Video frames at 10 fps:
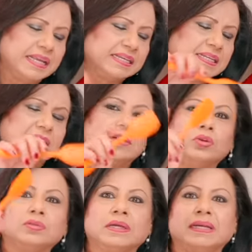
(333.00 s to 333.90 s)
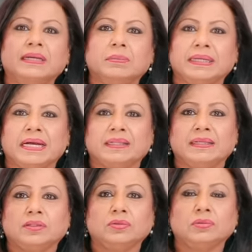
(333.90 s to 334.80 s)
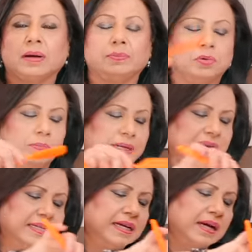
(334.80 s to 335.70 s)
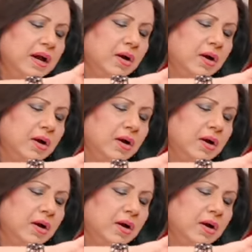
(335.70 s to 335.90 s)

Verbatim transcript: देखी है तो उसका लिंक मैं यहाँ देती हूँ आप लोग बनाइएगा